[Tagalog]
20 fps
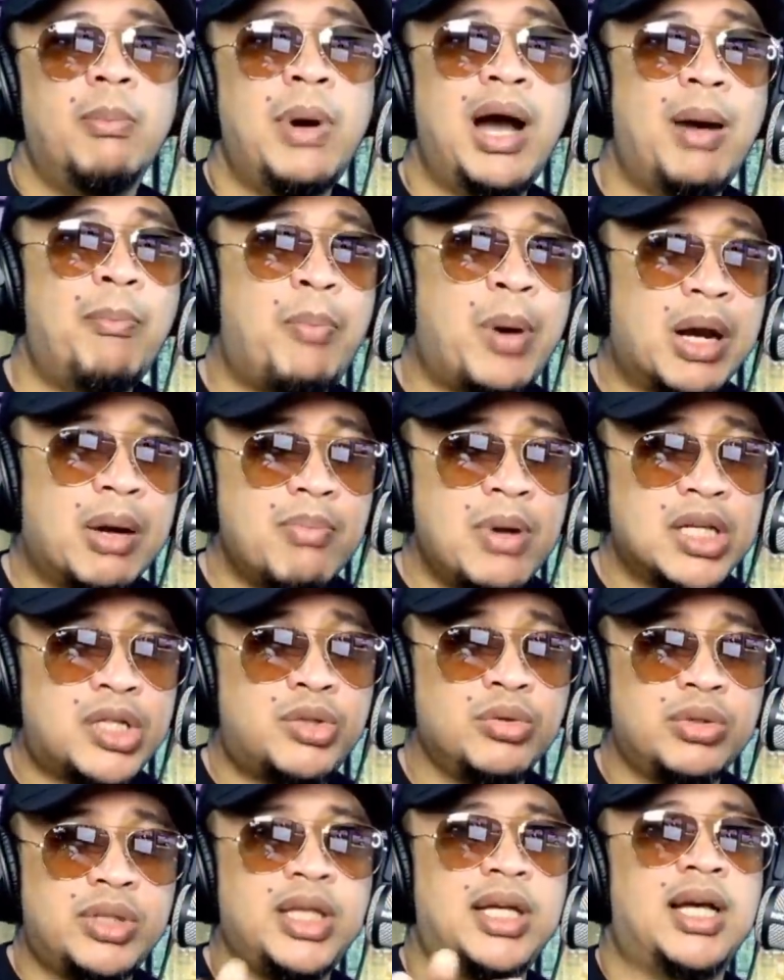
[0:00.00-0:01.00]
Mga
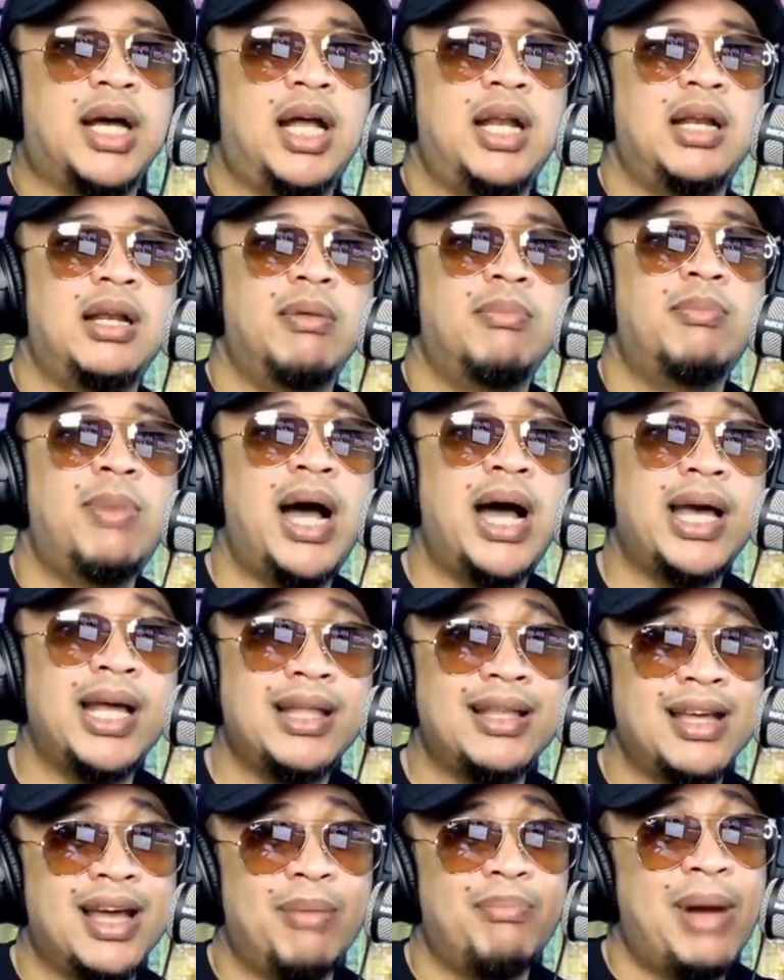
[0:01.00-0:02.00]
pharmaceutical.
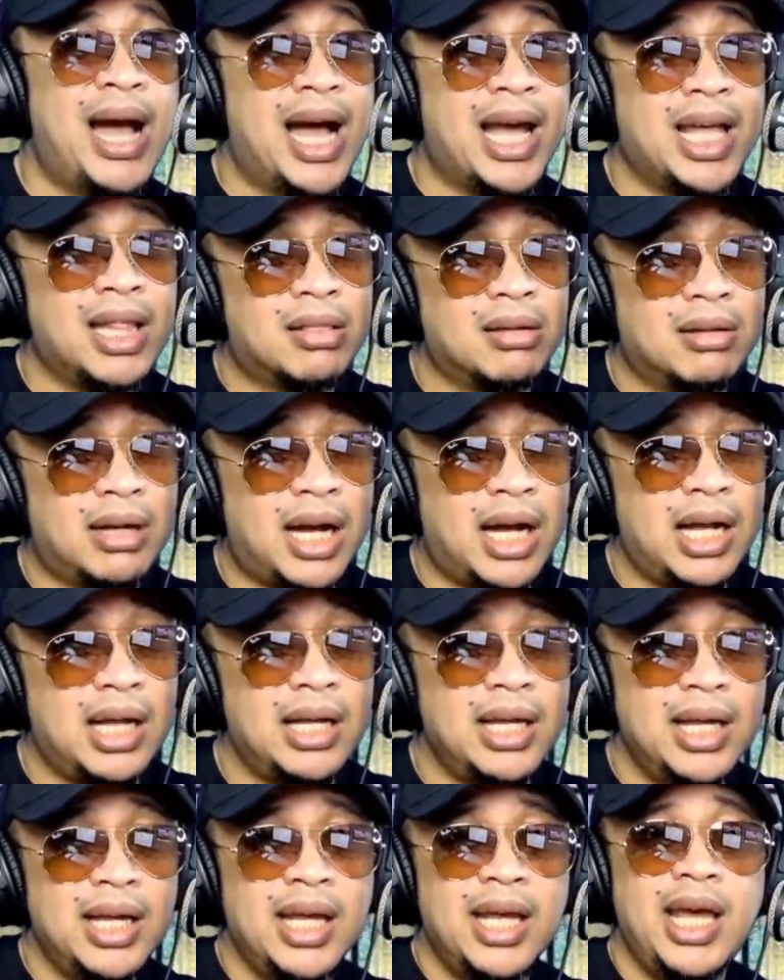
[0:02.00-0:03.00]
Bakit nga? Bakit to ah?
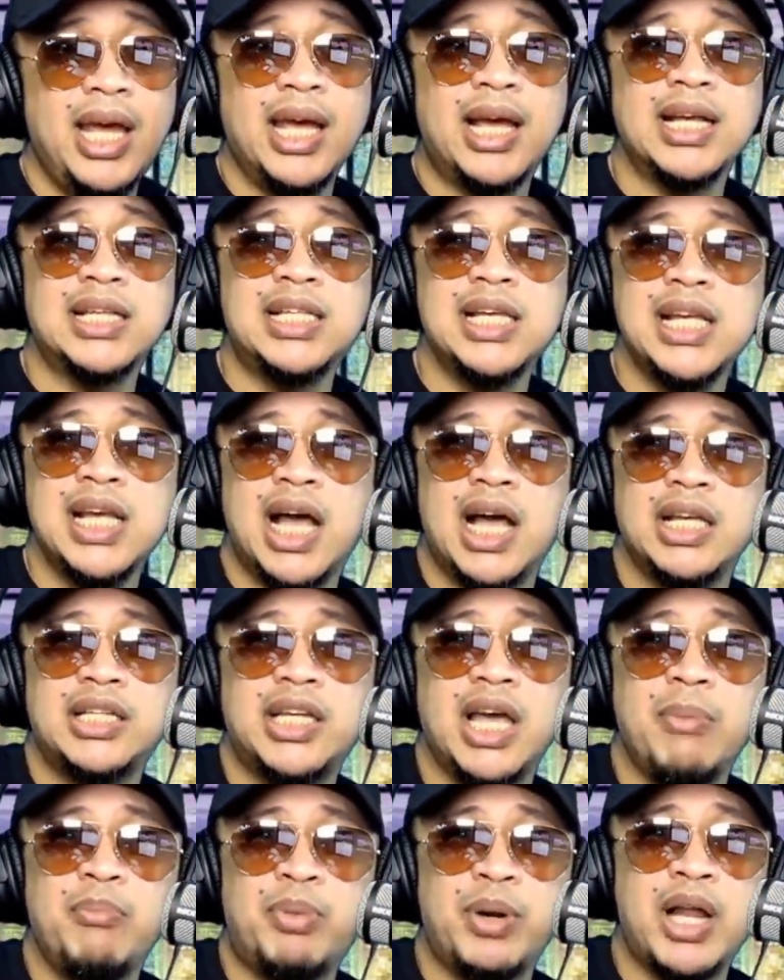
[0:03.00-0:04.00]
Eh kasi nga, eh,
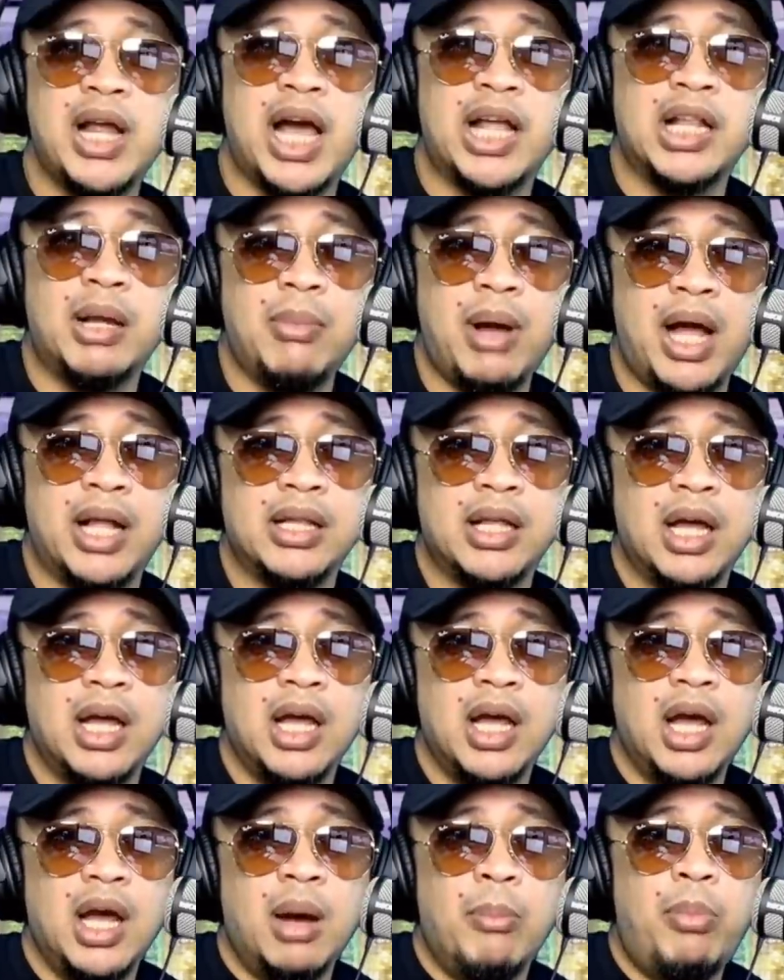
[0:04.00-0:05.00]
syempre nga naman,
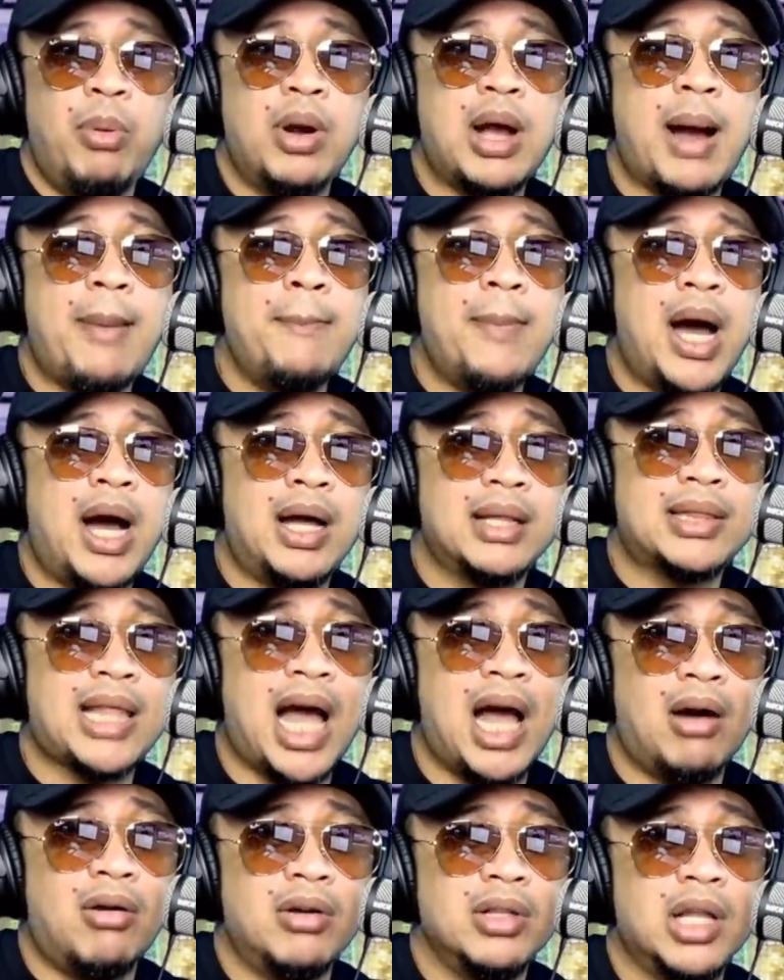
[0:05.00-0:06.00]
pag ang mga
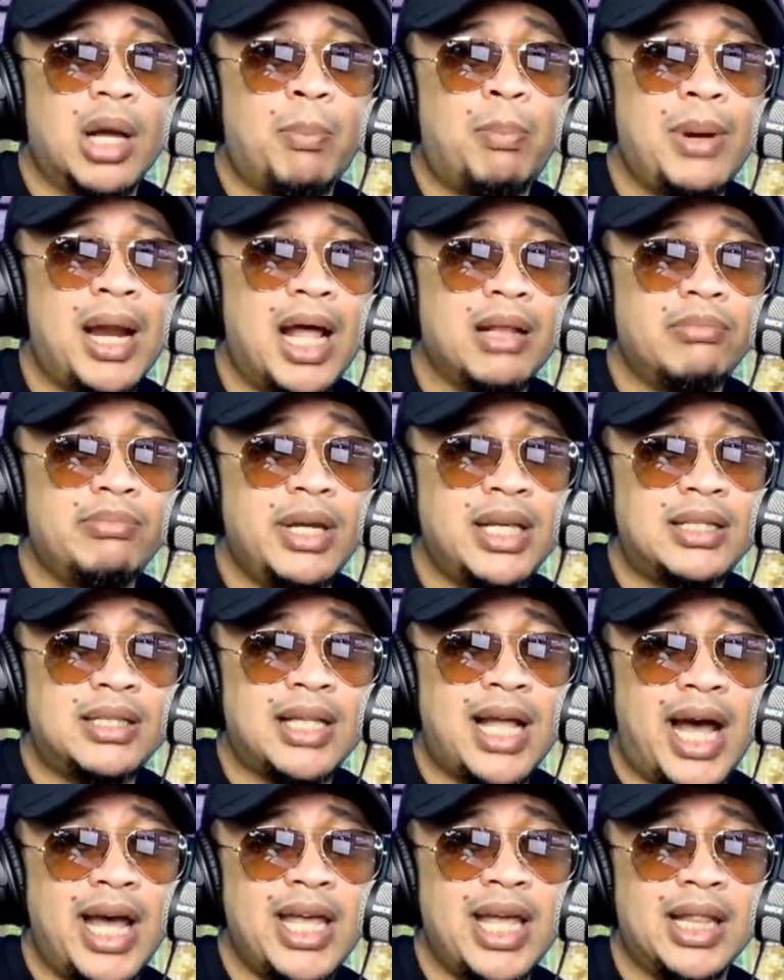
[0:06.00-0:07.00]
tao
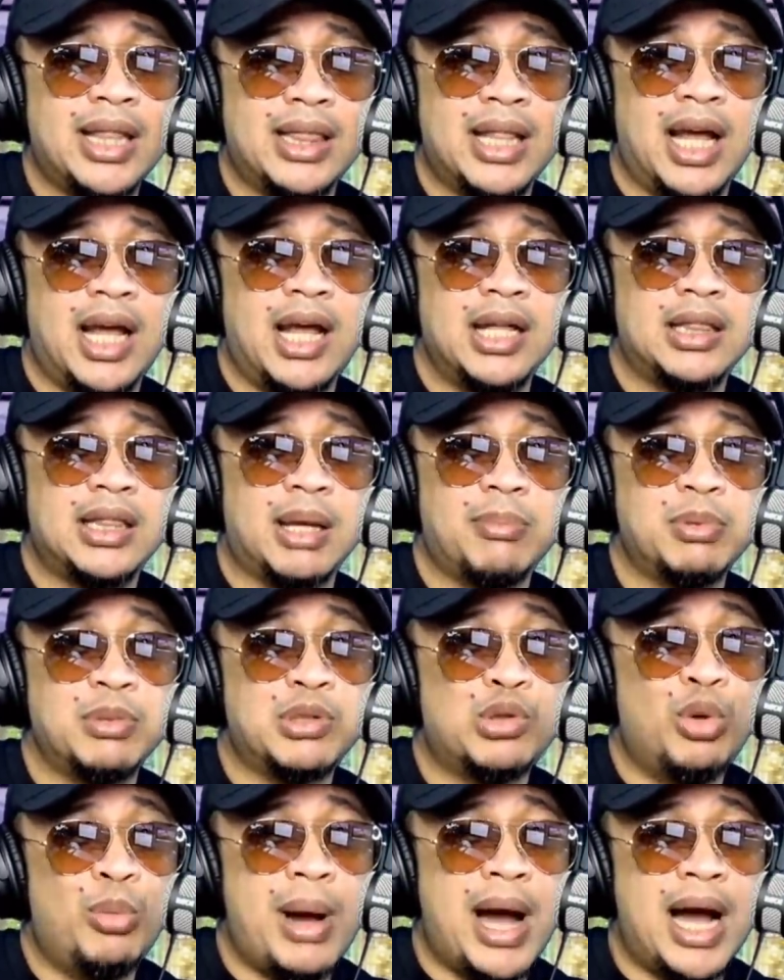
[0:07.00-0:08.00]
nag-plant-based diet na
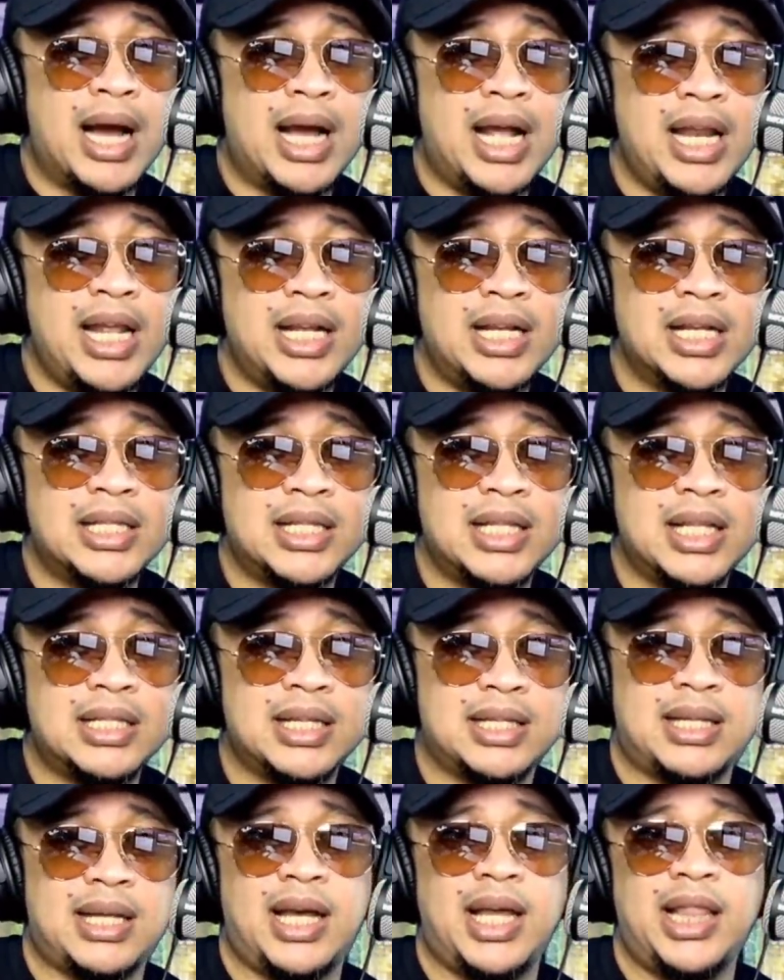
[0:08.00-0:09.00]
tapos gumagaling na sila
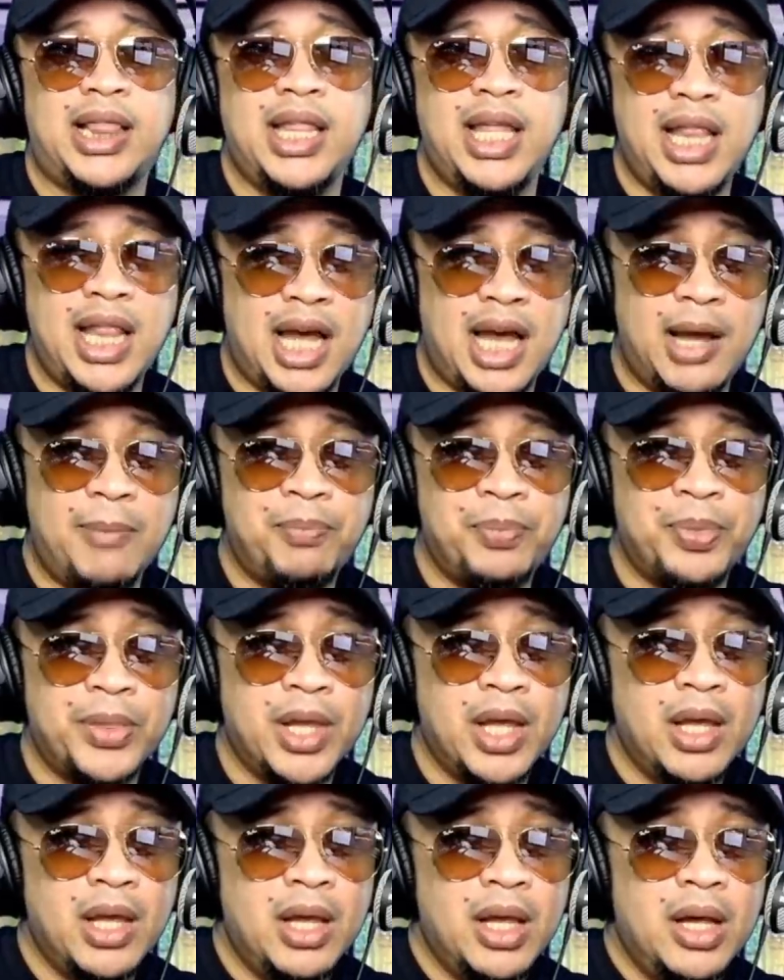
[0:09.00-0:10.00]
sa sakit nila,
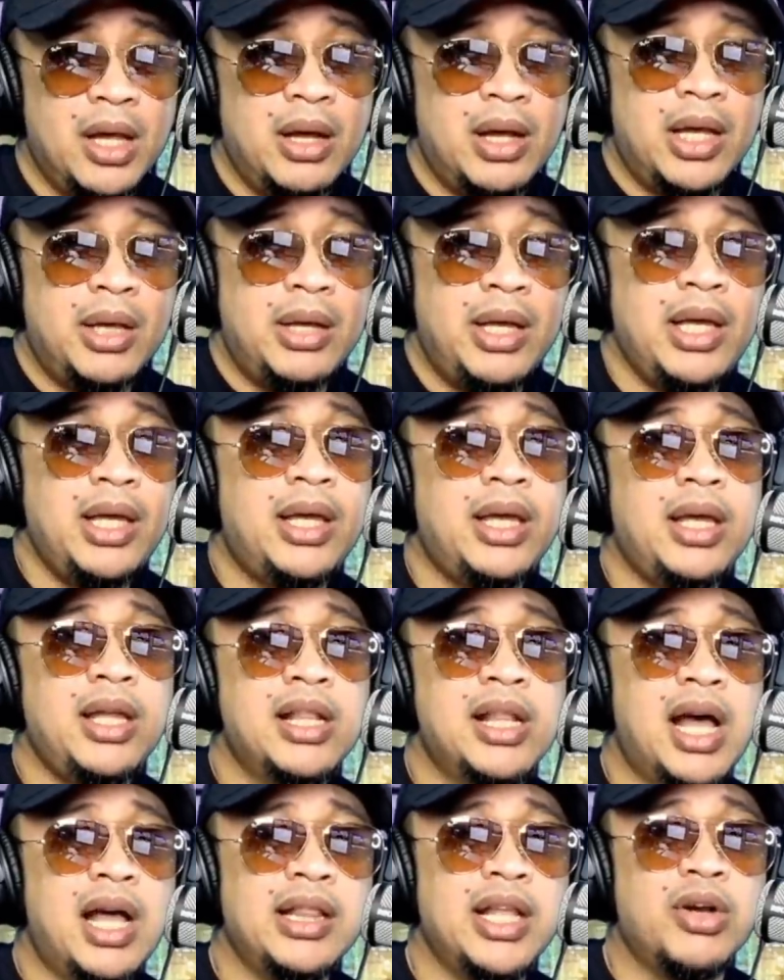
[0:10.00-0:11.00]

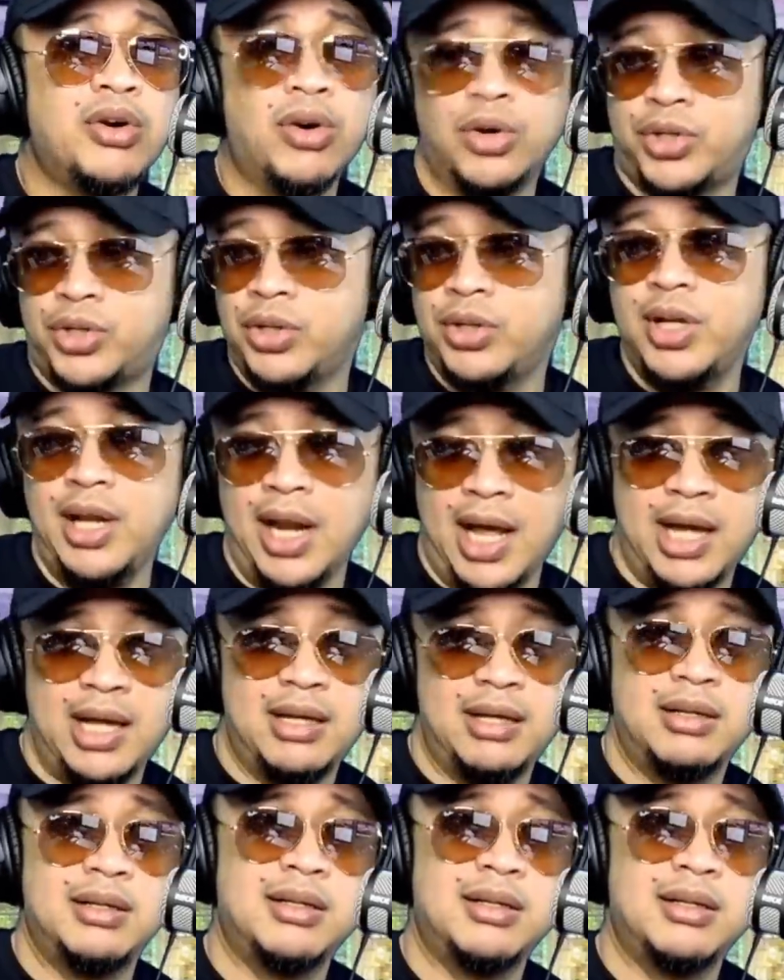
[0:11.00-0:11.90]
hihina ang negosyo nila.